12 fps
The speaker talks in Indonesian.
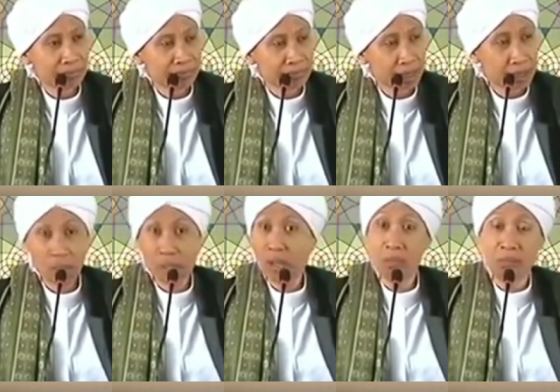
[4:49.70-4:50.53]
Rokok
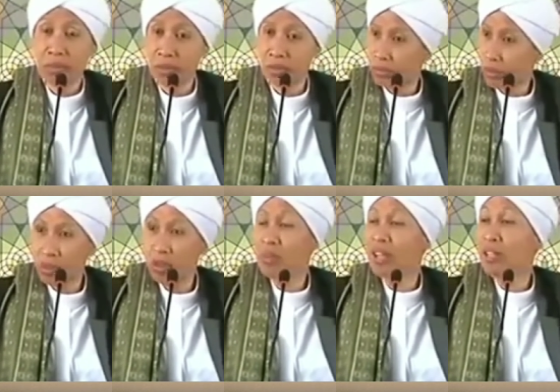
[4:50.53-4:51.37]
membunuh. Membunuh
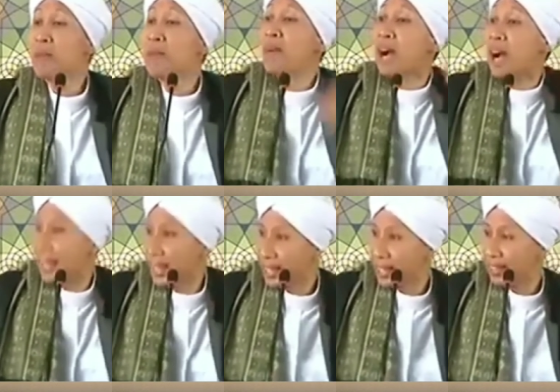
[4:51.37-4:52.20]
maknanya
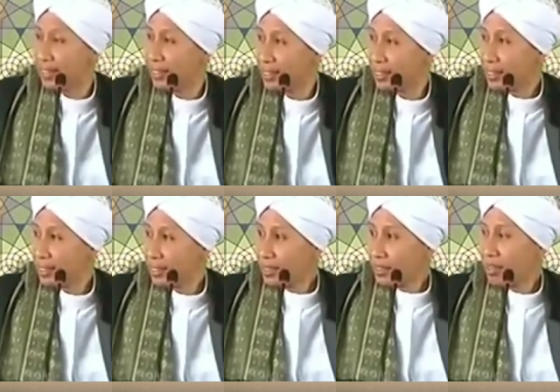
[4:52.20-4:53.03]
membahayakan.
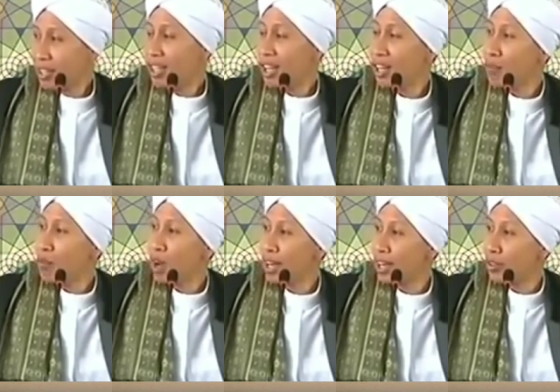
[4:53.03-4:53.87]
Masa ada
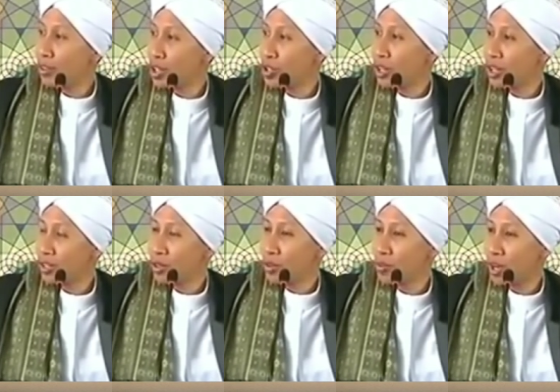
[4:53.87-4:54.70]
bualan orang jualan kok
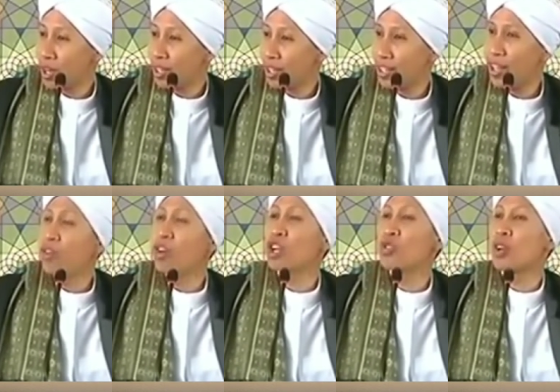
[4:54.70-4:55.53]
bualan. Ada
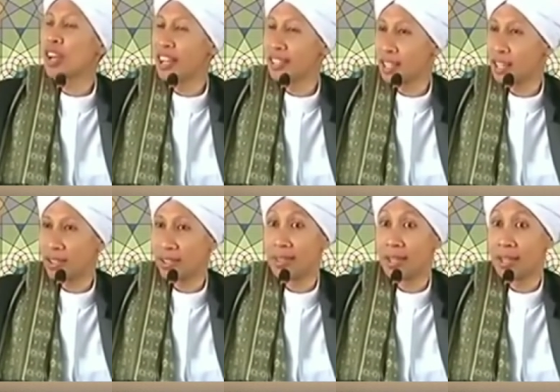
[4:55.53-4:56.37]
orang jual es awas.
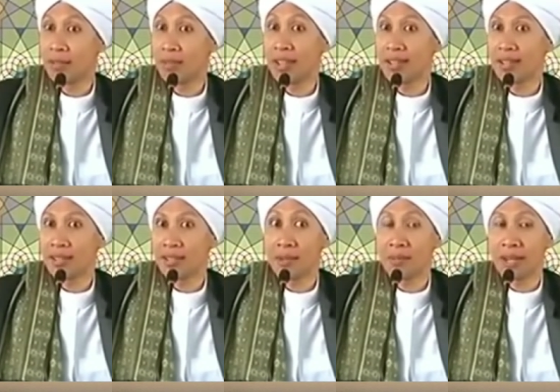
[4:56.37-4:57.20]
Jangan beli es ini
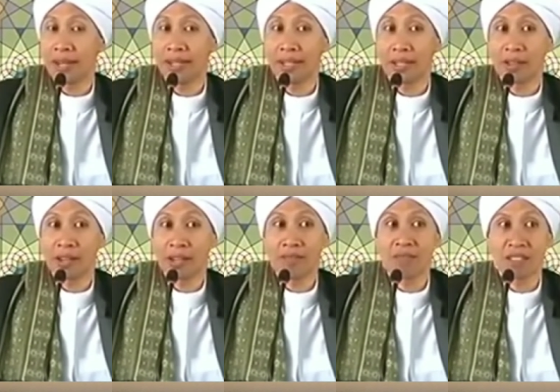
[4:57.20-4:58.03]
berbahaya. Kau akan
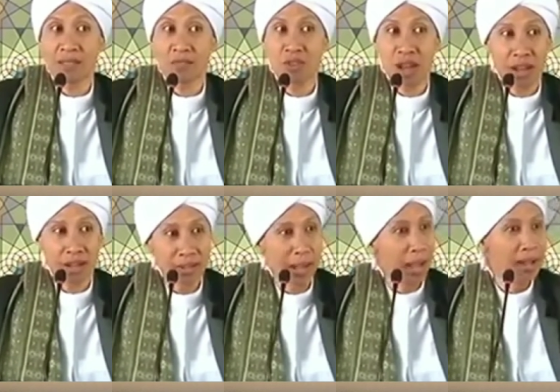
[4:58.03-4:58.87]
mati muda.
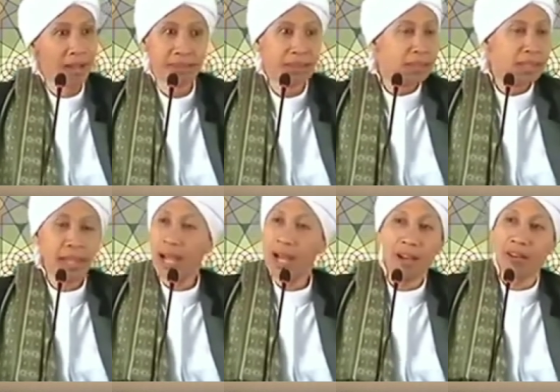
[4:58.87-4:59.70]
Enggak. Enggak
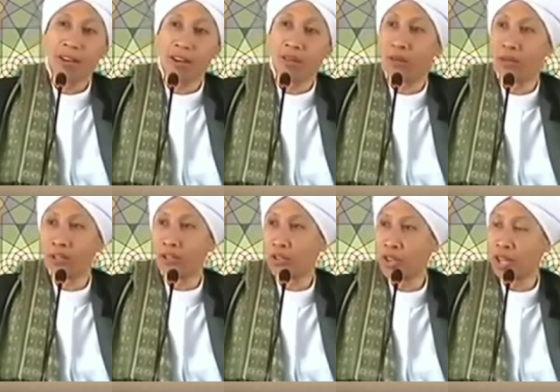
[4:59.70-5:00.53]
ada orang ngomong begitu
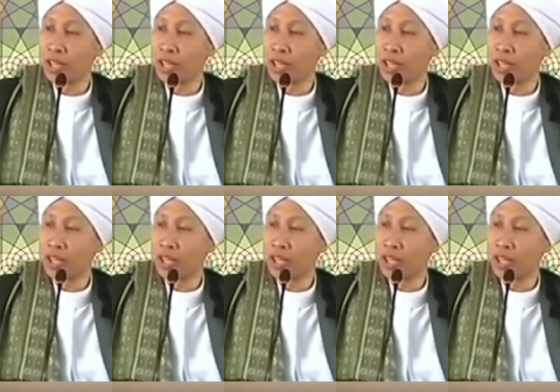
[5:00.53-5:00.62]
jualan.